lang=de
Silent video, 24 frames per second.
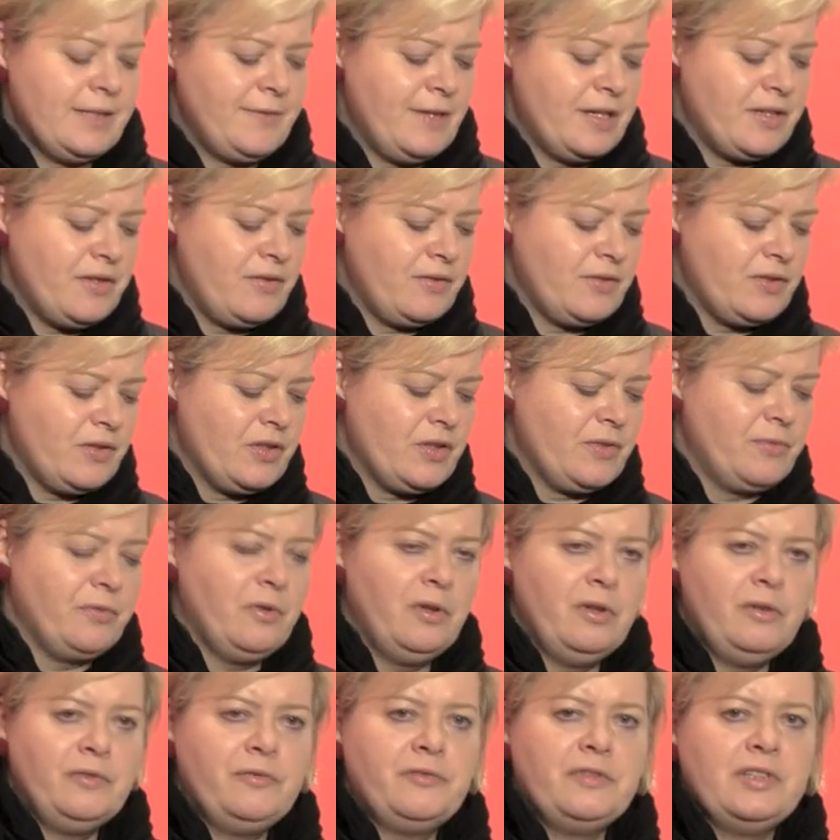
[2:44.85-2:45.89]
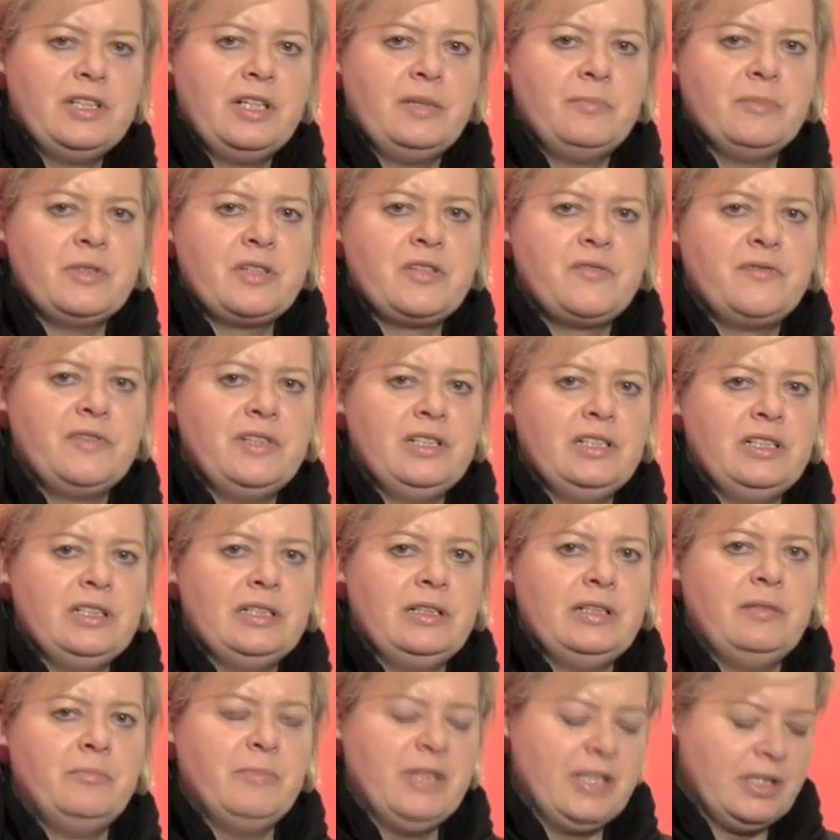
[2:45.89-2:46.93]
2012 wieder mit
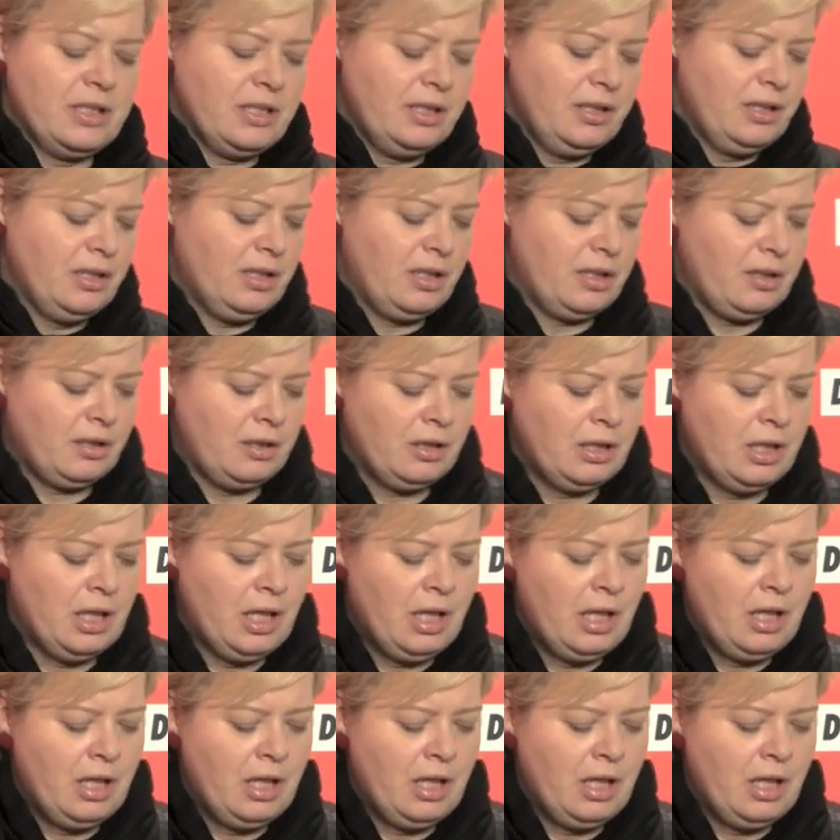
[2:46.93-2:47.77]
vielen Mitgliedern